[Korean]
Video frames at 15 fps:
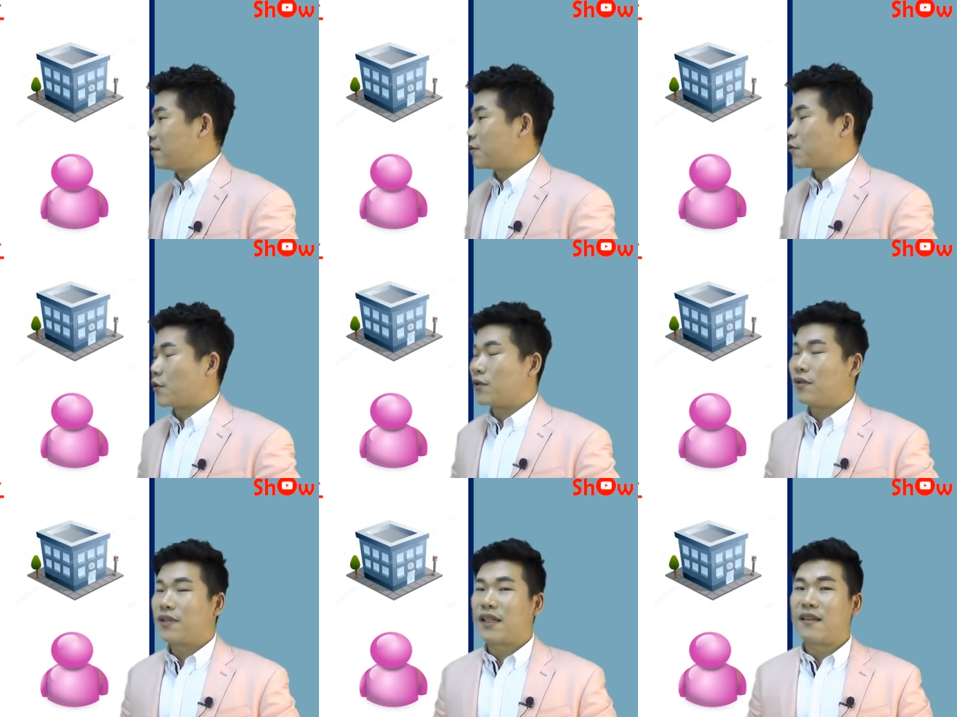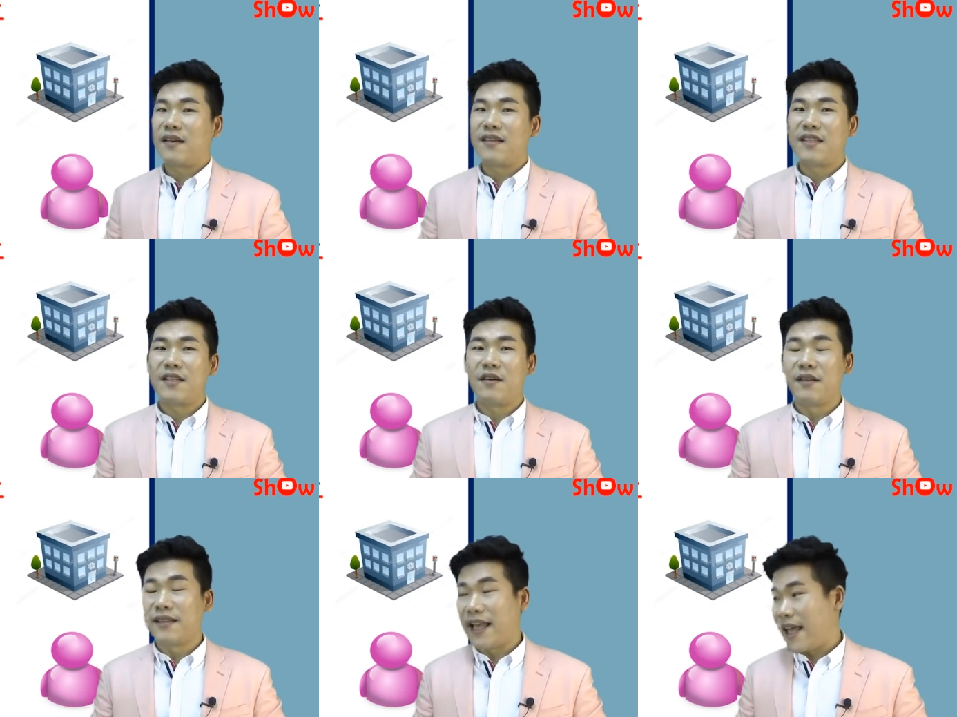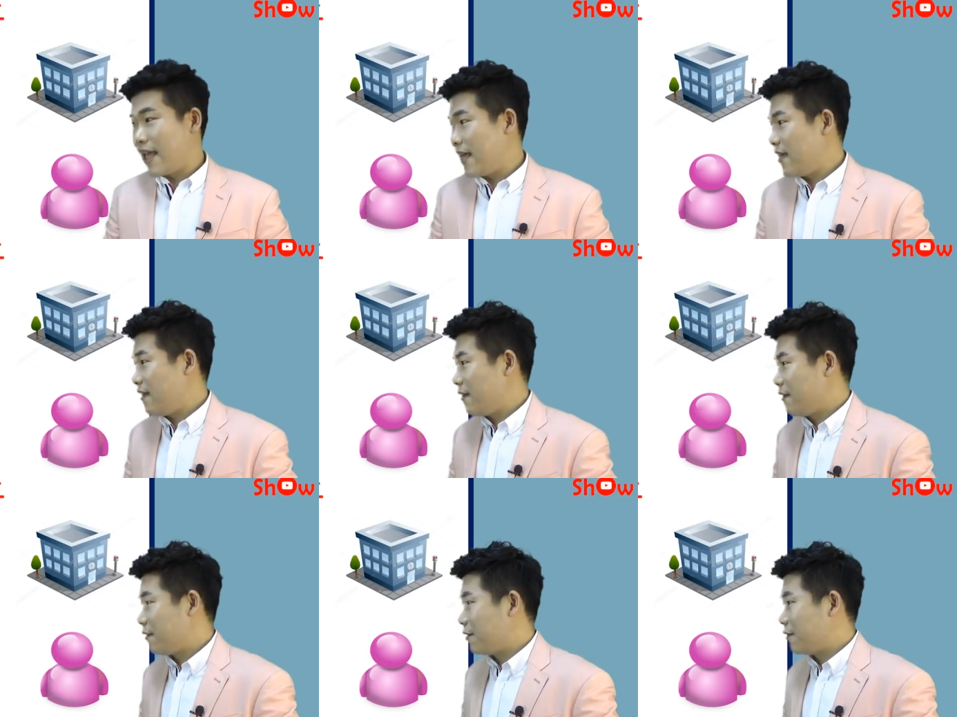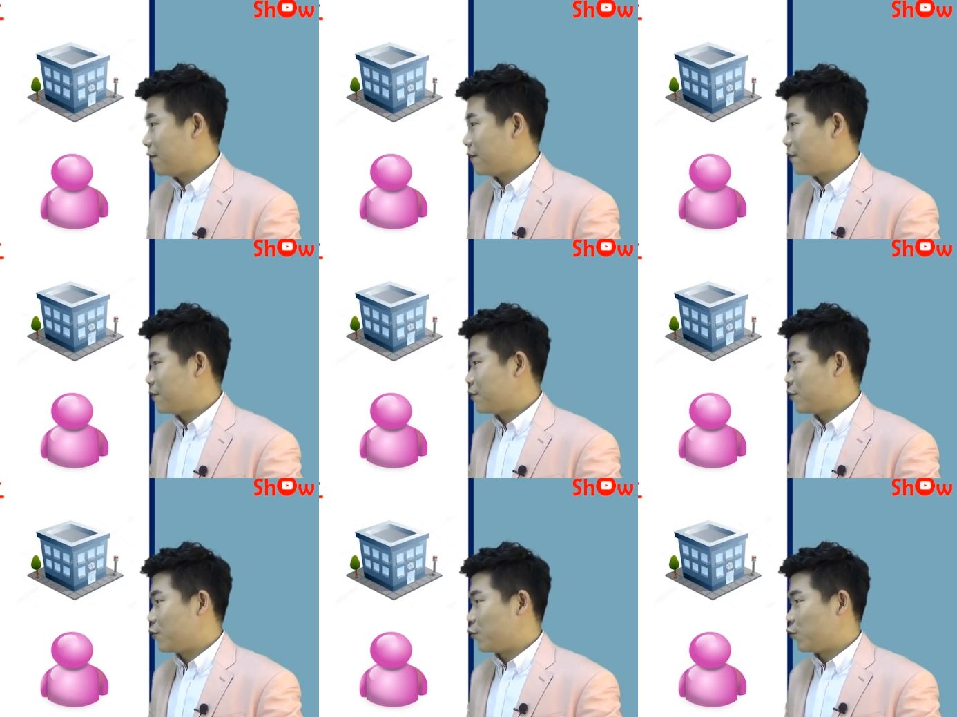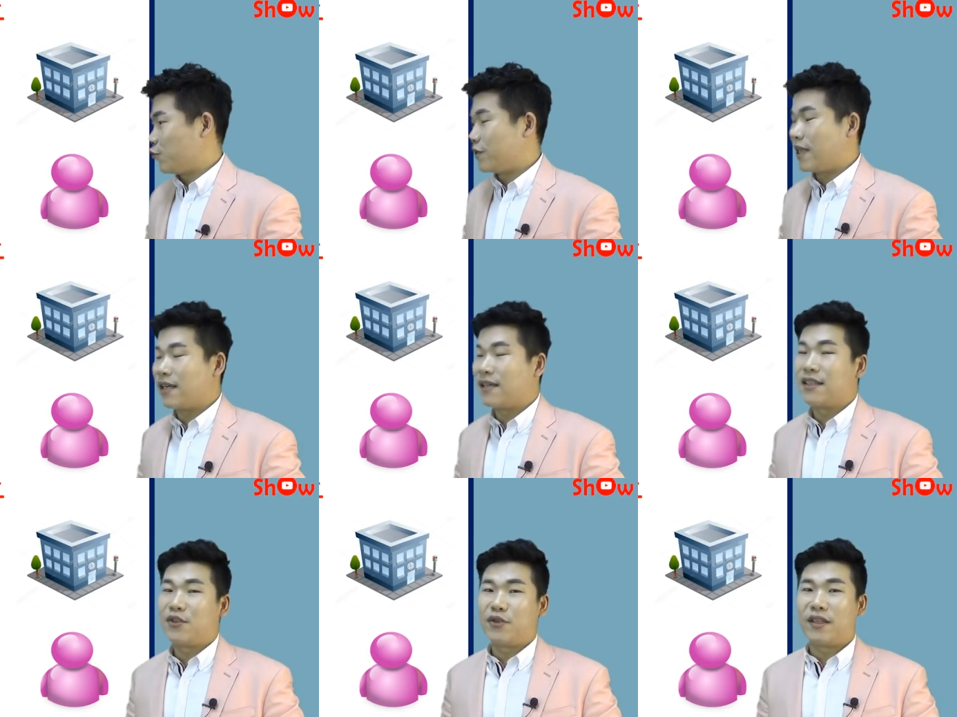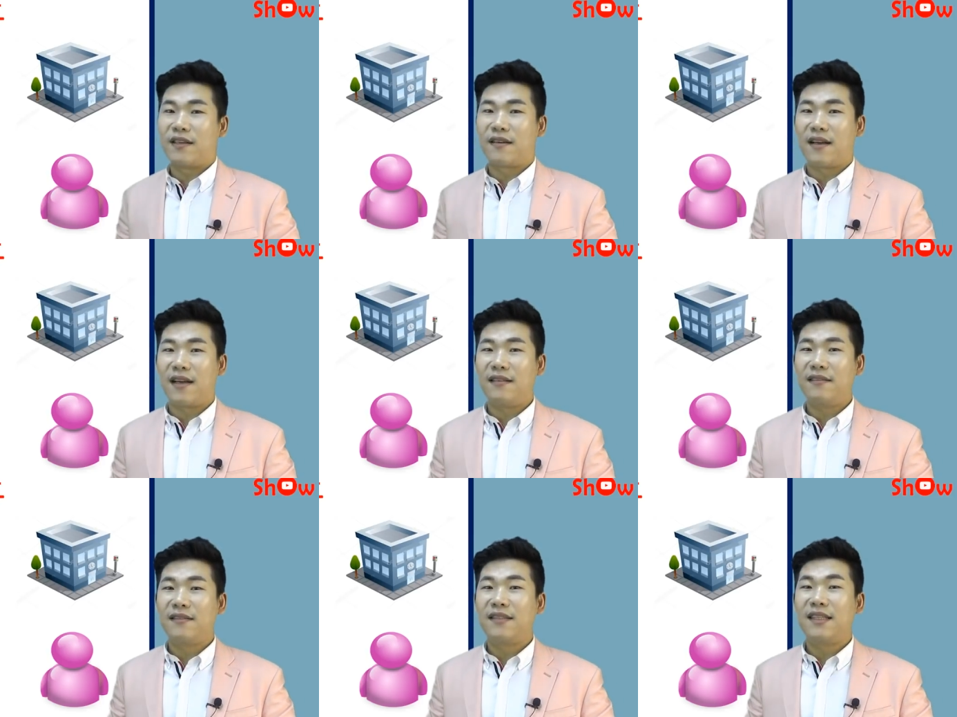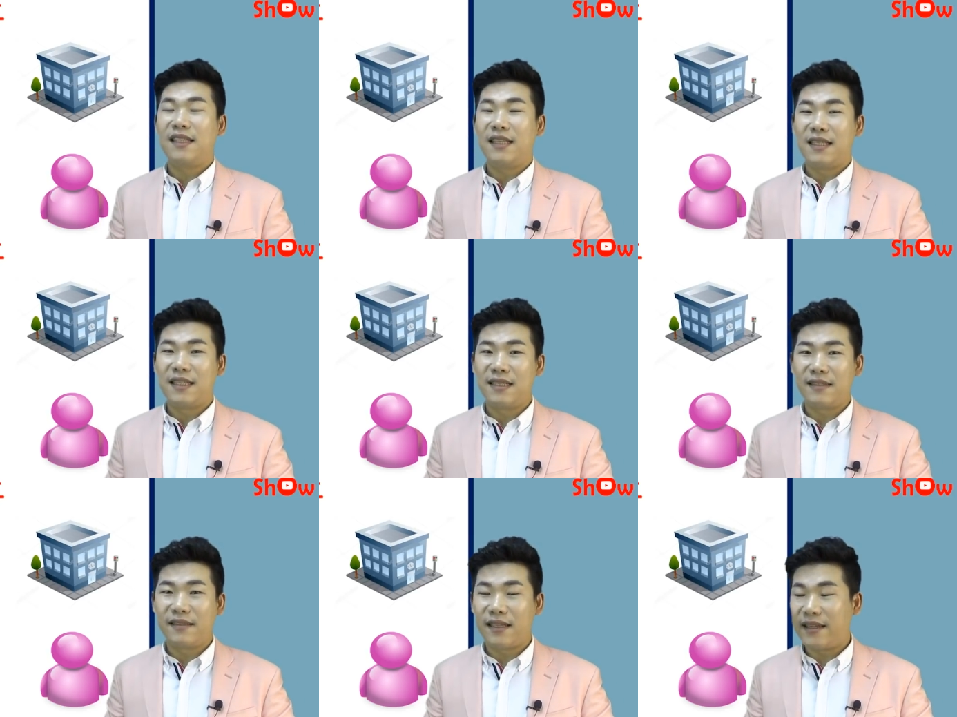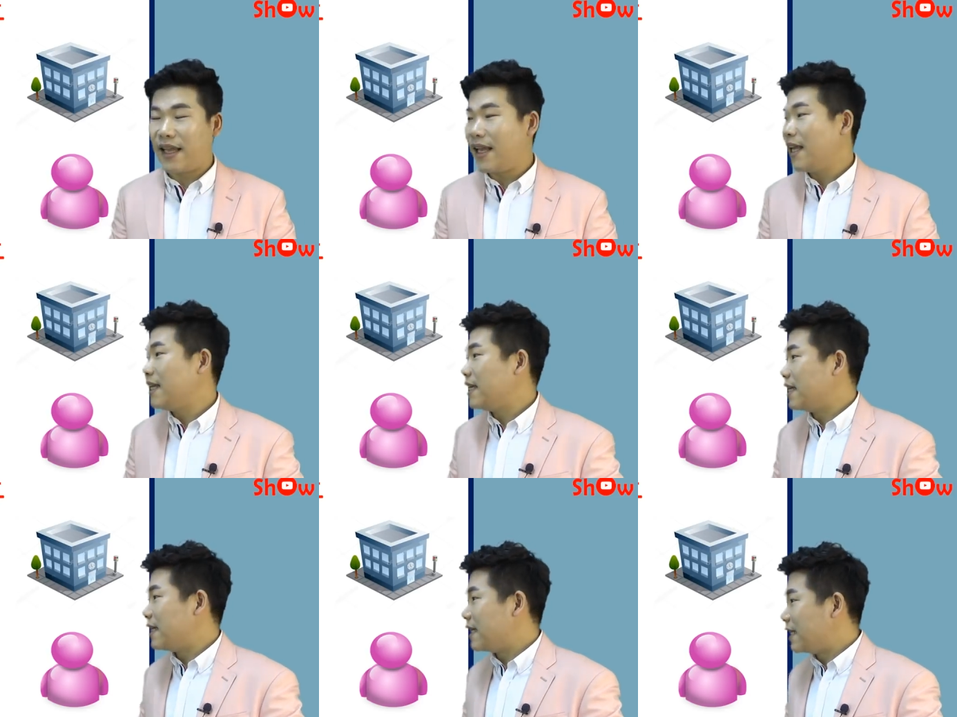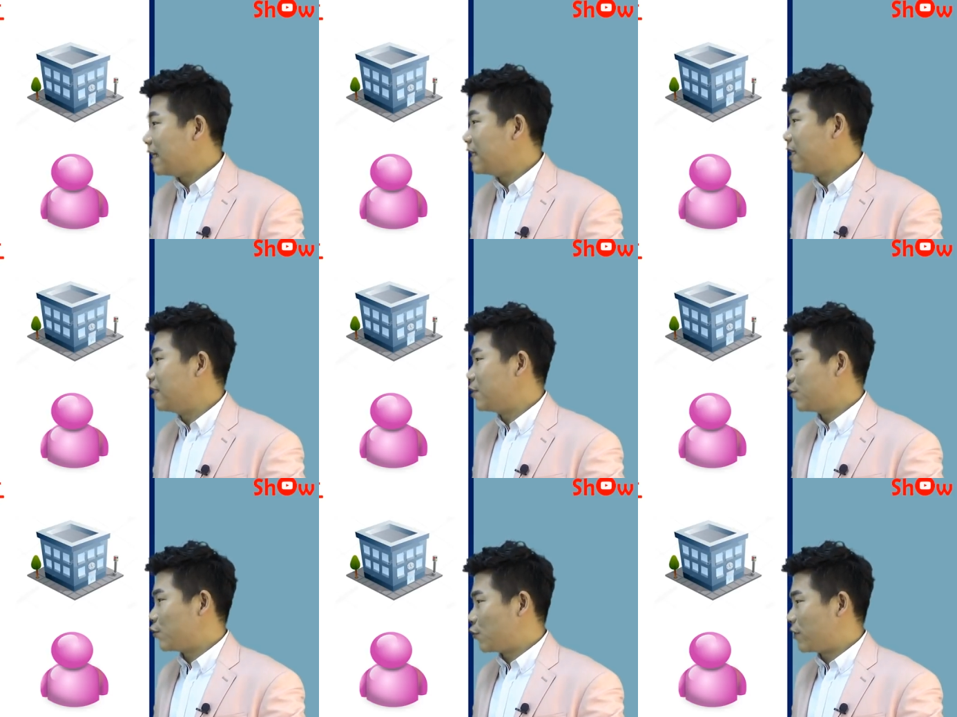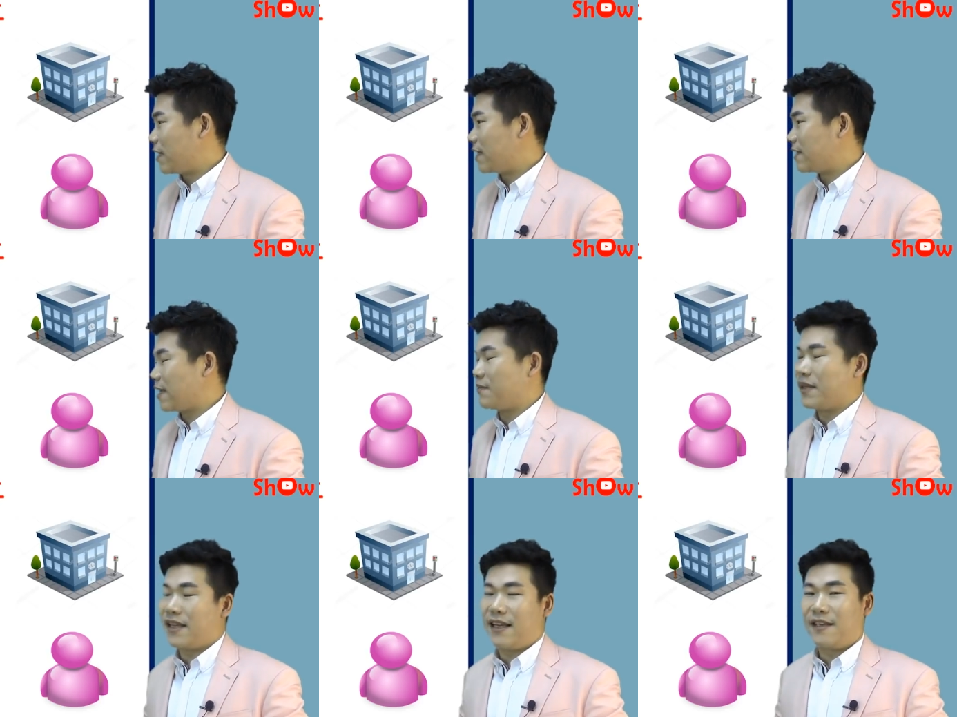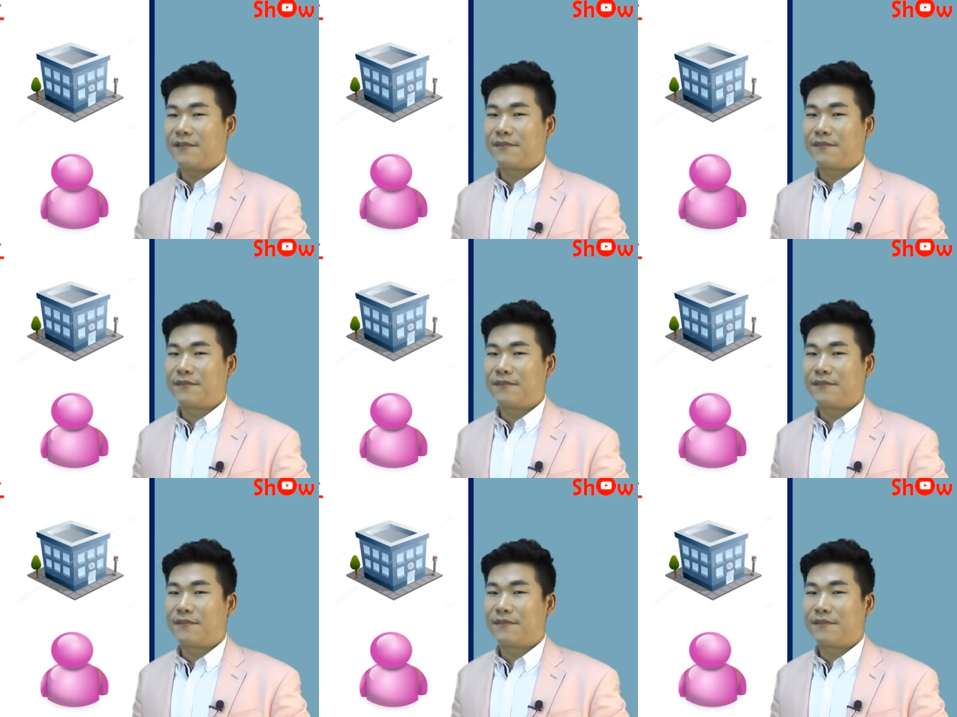조정 대상 지역 내에 주택을 취득한 1세대 1주택자입니다.